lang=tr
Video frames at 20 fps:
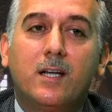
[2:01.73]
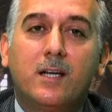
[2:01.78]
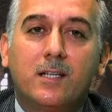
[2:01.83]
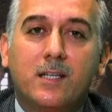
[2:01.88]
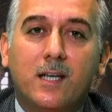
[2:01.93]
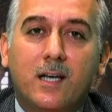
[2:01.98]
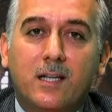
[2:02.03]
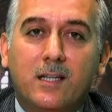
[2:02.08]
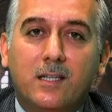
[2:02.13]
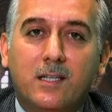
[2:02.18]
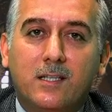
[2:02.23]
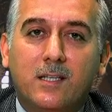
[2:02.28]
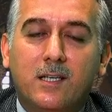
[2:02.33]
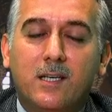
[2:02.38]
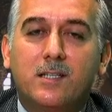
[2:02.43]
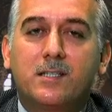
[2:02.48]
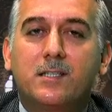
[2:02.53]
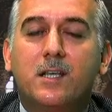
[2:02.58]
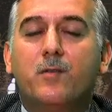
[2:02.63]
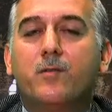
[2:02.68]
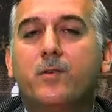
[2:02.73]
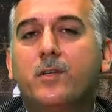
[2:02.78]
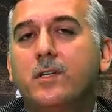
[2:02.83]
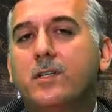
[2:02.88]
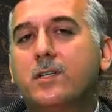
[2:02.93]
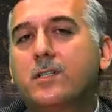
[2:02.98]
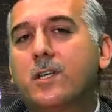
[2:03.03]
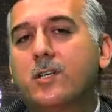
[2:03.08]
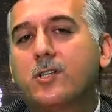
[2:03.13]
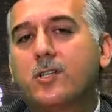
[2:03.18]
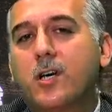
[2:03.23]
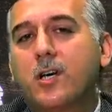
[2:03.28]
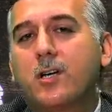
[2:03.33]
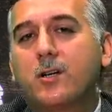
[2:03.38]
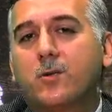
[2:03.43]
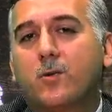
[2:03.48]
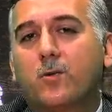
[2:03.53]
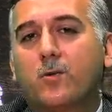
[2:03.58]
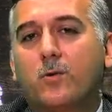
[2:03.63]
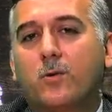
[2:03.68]
geldi diye sevinirse canı
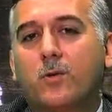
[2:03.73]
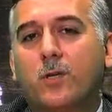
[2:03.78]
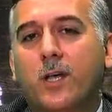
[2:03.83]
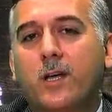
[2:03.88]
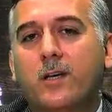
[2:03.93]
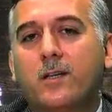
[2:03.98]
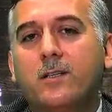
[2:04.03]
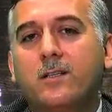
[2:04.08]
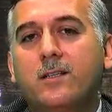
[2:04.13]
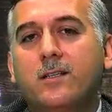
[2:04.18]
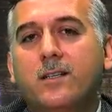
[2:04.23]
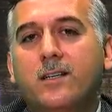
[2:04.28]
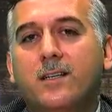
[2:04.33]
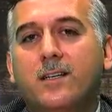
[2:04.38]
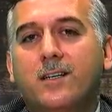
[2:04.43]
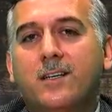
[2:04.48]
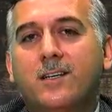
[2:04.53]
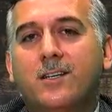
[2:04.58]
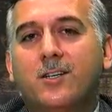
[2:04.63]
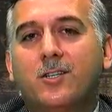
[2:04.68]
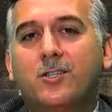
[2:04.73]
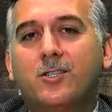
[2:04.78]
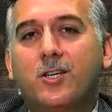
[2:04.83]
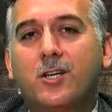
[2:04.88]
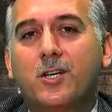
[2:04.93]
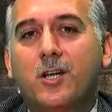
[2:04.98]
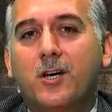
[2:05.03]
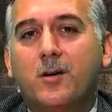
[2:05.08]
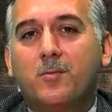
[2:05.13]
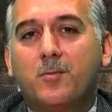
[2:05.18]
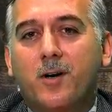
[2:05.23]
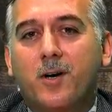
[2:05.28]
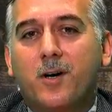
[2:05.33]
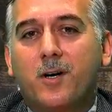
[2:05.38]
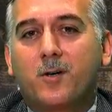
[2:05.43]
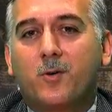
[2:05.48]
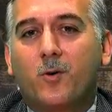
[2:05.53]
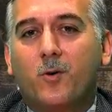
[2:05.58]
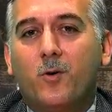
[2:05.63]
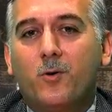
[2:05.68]
gönülden Cenab-ı Hak
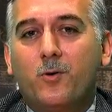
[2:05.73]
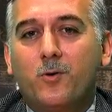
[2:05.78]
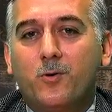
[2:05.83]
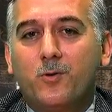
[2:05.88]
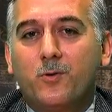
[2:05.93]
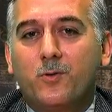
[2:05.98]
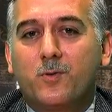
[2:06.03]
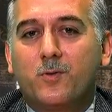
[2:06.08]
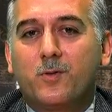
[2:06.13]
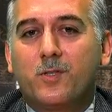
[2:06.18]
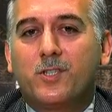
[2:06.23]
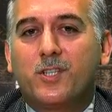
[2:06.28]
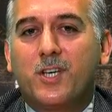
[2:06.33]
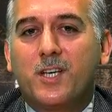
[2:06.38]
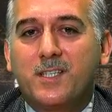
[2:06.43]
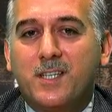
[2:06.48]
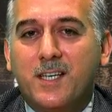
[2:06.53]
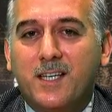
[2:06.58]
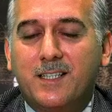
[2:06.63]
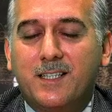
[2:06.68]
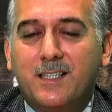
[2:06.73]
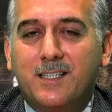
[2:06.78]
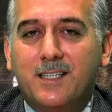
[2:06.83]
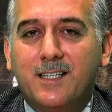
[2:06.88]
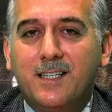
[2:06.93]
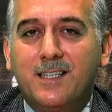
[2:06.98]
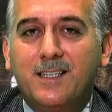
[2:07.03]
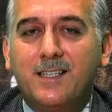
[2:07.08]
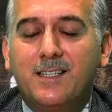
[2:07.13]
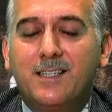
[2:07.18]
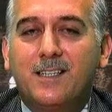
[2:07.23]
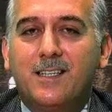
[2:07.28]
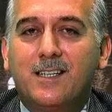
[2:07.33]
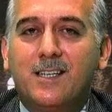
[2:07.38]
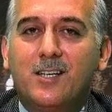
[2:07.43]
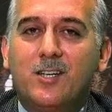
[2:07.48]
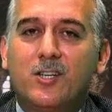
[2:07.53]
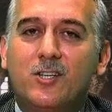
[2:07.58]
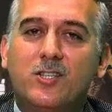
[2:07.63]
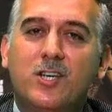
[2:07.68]
onun cesedini
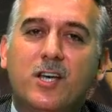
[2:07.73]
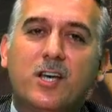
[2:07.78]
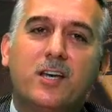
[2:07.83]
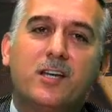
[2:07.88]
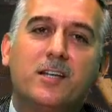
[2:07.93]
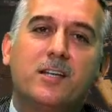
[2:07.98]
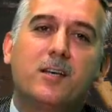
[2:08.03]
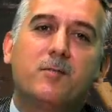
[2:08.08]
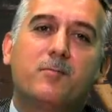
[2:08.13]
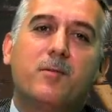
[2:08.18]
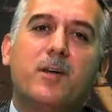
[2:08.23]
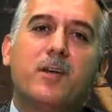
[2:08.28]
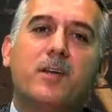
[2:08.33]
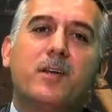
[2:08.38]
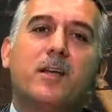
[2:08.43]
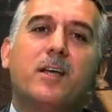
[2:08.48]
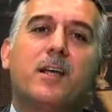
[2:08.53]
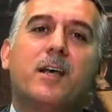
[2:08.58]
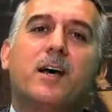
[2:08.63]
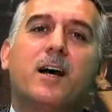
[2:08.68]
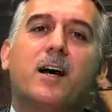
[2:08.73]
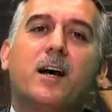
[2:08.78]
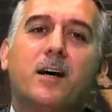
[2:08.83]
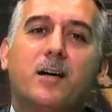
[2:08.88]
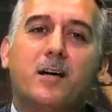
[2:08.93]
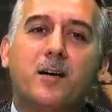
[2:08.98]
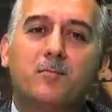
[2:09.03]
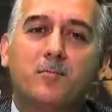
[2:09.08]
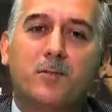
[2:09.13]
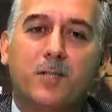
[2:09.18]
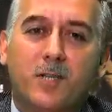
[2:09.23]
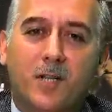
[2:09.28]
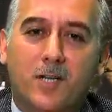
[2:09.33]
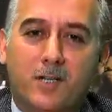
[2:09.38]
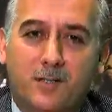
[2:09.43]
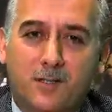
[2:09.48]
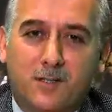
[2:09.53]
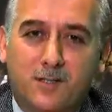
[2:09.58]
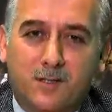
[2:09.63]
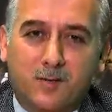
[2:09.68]
cehenneme haram kılar
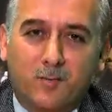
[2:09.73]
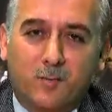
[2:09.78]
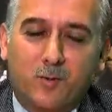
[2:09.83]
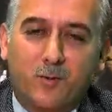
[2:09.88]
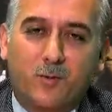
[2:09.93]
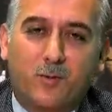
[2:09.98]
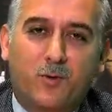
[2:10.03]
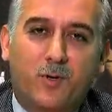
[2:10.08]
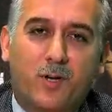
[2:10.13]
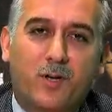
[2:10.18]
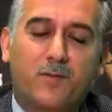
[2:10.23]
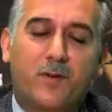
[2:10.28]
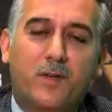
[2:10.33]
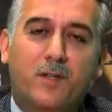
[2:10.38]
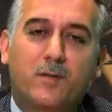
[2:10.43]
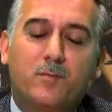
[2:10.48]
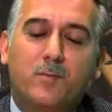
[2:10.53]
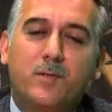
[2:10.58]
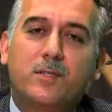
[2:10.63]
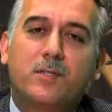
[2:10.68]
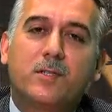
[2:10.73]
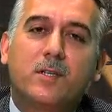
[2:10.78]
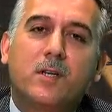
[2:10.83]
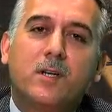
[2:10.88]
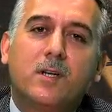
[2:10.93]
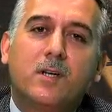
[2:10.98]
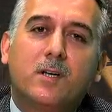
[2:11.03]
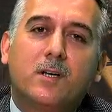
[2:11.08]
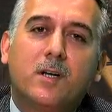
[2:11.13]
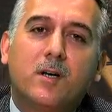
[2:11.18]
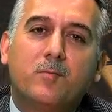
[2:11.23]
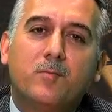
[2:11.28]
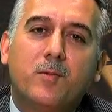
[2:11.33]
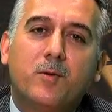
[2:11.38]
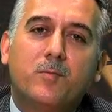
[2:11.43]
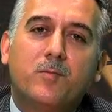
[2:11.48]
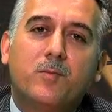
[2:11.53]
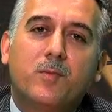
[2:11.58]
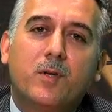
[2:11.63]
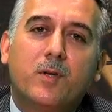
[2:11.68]
buyuruyor Efendimiz.
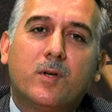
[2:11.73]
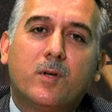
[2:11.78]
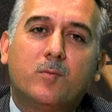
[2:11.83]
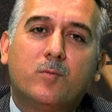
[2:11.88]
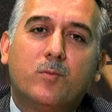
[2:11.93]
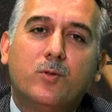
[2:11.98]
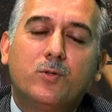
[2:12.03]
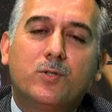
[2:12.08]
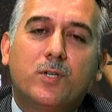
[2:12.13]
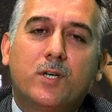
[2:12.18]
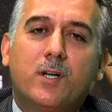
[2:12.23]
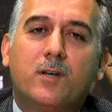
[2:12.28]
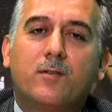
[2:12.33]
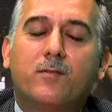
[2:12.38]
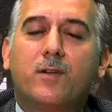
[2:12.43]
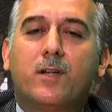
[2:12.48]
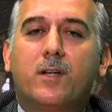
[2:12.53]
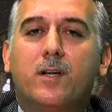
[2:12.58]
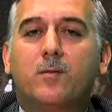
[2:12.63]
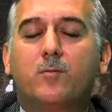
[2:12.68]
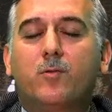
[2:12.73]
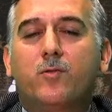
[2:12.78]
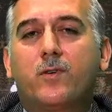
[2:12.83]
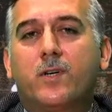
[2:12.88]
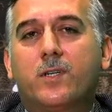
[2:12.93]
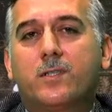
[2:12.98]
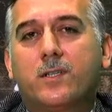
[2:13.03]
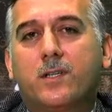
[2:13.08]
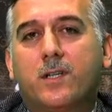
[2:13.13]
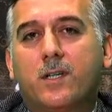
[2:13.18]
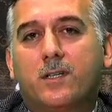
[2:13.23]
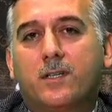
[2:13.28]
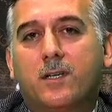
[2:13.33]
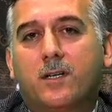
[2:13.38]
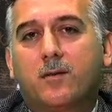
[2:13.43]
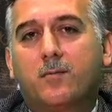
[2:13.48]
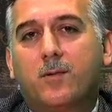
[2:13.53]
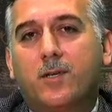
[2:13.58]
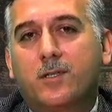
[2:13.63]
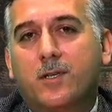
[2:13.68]
Rabbim bu şereflere, bu faziletlere
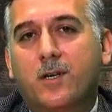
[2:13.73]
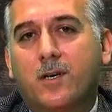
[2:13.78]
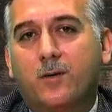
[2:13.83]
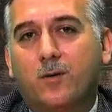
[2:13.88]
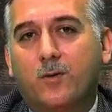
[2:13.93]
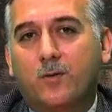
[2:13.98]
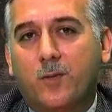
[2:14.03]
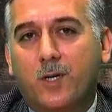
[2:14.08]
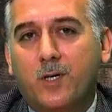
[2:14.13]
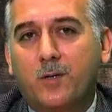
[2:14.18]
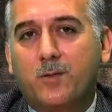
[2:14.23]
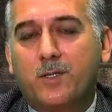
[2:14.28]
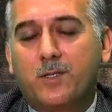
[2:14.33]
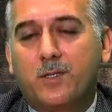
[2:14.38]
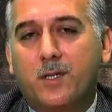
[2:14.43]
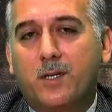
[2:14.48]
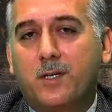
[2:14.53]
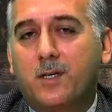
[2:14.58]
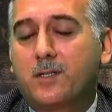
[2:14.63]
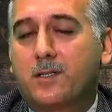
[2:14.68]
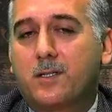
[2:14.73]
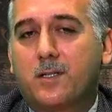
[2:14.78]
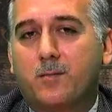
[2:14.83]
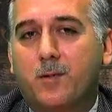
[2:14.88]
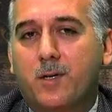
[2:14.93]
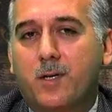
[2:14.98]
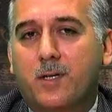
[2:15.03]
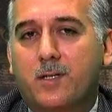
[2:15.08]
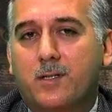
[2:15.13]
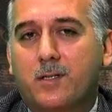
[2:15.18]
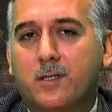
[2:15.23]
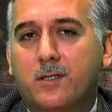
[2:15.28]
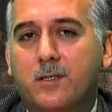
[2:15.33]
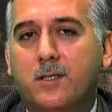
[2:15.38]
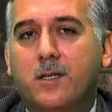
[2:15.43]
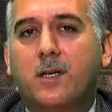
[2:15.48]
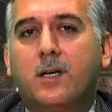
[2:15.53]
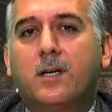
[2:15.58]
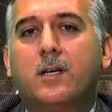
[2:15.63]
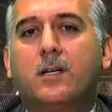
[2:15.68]
mazhar olmayı bizlere nasip eylesin.
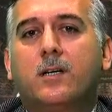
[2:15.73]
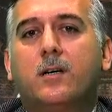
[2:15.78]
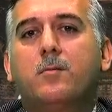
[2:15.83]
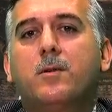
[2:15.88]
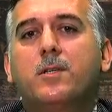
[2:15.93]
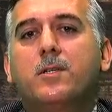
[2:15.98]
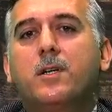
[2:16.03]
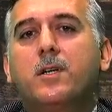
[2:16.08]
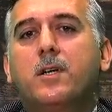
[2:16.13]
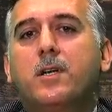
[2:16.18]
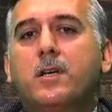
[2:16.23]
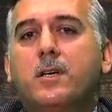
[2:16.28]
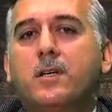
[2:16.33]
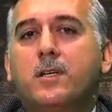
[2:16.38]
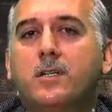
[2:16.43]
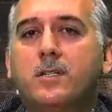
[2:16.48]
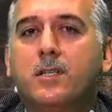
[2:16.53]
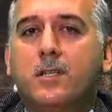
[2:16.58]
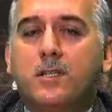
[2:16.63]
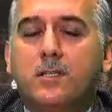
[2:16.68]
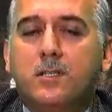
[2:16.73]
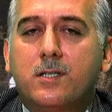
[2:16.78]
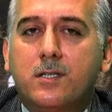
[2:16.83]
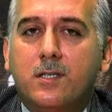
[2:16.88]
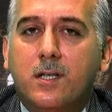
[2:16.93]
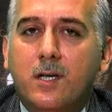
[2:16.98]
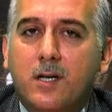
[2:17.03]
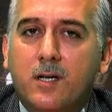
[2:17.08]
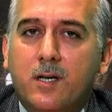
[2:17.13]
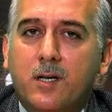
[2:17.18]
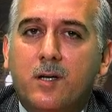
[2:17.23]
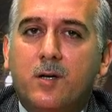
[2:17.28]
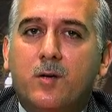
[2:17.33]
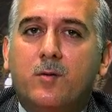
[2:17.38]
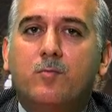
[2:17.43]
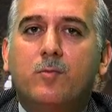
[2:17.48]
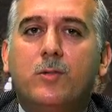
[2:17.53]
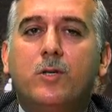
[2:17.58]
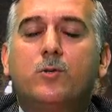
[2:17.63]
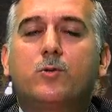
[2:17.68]
Ramazan ayı içerisinde
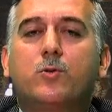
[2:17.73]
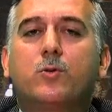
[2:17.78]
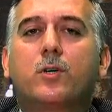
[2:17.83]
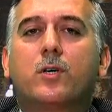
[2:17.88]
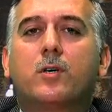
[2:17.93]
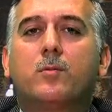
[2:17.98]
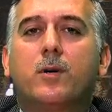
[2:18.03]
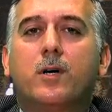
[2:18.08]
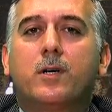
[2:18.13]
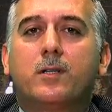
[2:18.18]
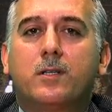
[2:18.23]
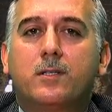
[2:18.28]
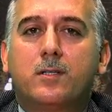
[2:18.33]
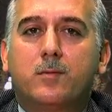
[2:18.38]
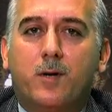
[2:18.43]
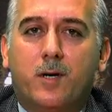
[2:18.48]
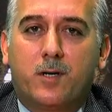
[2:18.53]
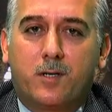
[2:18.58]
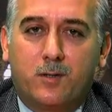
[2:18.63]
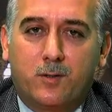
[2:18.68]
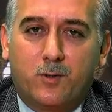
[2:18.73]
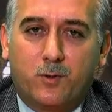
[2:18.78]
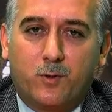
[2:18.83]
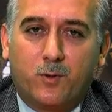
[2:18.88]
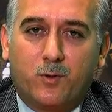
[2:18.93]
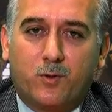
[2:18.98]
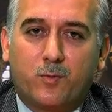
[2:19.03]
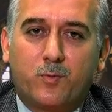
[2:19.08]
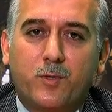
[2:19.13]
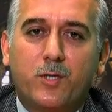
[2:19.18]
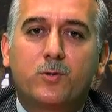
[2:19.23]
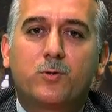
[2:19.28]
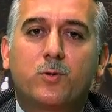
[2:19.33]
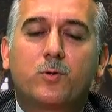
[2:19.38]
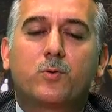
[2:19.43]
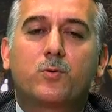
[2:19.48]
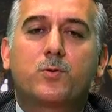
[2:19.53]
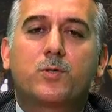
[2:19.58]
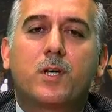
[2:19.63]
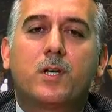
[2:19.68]
birçok ibadeti barındırıyor, birçok
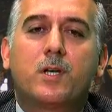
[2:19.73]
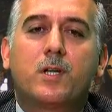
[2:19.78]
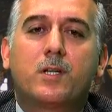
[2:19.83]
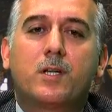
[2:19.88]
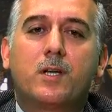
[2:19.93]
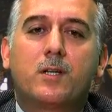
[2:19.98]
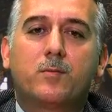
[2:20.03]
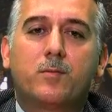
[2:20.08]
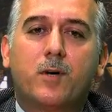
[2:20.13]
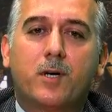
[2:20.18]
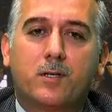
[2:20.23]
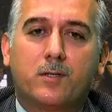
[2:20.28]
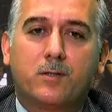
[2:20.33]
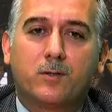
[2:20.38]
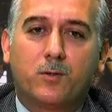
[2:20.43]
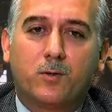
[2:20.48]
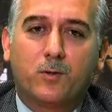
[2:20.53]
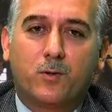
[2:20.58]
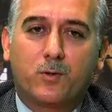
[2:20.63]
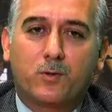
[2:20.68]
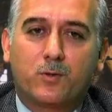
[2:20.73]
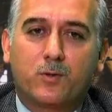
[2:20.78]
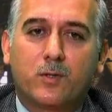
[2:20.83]
güzellikleri barındırıyor.